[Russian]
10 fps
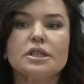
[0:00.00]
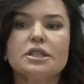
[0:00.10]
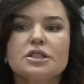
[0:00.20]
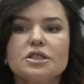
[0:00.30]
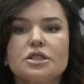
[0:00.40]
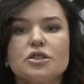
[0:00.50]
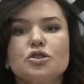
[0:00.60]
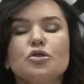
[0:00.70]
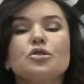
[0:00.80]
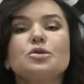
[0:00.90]
Из
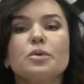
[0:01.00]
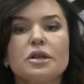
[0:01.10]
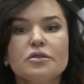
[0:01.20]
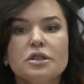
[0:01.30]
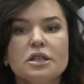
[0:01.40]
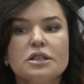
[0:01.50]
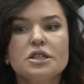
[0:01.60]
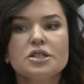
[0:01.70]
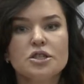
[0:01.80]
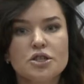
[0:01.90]
четырех с половиной
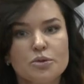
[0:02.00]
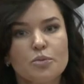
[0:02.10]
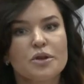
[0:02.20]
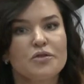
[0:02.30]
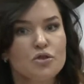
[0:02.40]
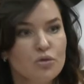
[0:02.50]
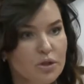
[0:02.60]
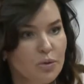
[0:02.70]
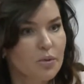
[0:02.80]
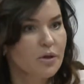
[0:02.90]
тысяч
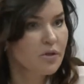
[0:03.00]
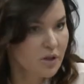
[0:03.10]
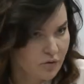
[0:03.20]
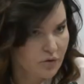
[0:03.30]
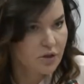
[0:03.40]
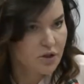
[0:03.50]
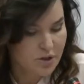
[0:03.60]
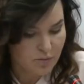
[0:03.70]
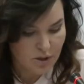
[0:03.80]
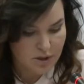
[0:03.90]
проведенных проверок в
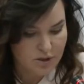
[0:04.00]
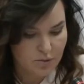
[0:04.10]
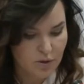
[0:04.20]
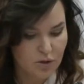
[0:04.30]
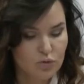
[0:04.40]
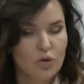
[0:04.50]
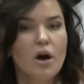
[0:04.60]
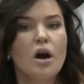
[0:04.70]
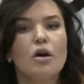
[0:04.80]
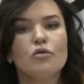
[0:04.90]
2017 году
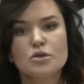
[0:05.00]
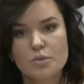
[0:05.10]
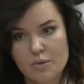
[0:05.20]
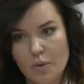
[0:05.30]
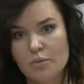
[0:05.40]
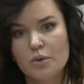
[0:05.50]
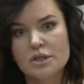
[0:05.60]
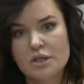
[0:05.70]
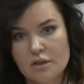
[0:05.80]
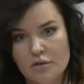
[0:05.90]
85%
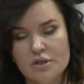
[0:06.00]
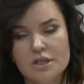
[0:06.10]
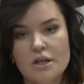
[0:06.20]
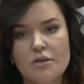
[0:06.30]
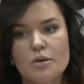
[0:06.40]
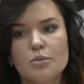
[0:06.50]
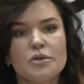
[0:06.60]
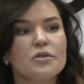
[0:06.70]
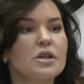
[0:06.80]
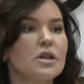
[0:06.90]
процентов составила
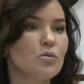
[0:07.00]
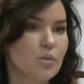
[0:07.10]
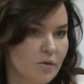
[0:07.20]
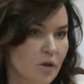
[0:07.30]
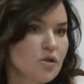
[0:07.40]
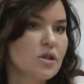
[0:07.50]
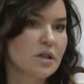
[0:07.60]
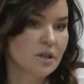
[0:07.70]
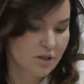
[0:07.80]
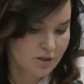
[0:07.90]
проверки управляющих
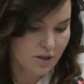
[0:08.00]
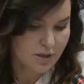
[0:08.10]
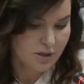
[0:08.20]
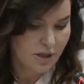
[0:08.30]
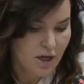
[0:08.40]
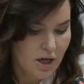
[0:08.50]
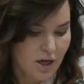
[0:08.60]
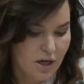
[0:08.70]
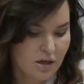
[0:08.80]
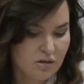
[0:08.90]
организаций. 10%
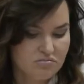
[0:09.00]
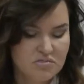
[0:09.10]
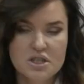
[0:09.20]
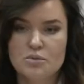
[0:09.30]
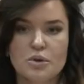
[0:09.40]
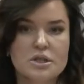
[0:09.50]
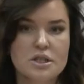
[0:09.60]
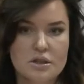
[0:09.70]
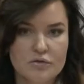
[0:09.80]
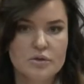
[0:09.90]
а,
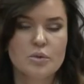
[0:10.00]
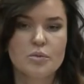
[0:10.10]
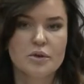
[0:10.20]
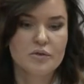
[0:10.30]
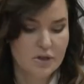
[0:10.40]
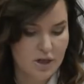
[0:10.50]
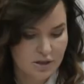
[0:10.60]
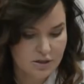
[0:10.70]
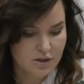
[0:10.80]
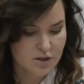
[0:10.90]
процентов мы проверяли
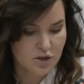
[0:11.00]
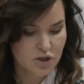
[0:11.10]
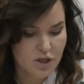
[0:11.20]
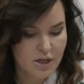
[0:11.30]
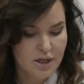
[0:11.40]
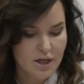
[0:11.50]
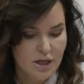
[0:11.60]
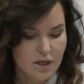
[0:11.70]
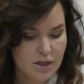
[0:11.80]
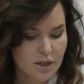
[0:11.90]
ТСЖ
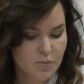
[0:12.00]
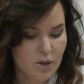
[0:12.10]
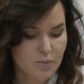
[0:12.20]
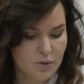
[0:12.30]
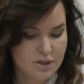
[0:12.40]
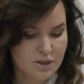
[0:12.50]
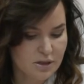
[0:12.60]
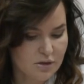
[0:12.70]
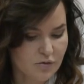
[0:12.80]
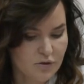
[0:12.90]
и
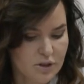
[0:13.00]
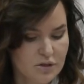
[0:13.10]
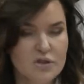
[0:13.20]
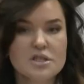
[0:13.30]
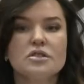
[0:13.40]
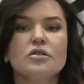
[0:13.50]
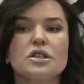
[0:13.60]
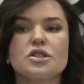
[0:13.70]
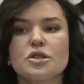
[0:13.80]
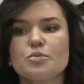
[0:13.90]
5% это
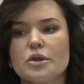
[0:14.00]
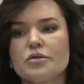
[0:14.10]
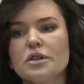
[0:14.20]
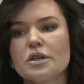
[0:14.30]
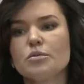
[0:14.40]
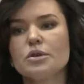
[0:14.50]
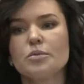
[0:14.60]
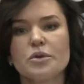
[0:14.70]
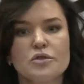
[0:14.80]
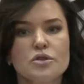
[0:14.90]
226 проверок было
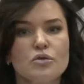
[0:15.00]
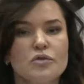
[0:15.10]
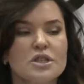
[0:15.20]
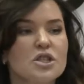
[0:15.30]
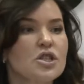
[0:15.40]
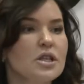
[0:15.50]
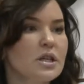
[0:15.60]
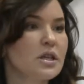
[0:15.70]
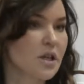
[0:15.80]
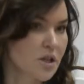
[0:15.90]
проведено в отношении
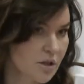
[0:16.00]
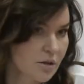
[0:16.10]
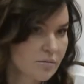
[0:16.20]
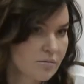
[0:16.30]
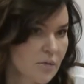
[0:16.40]
граждан.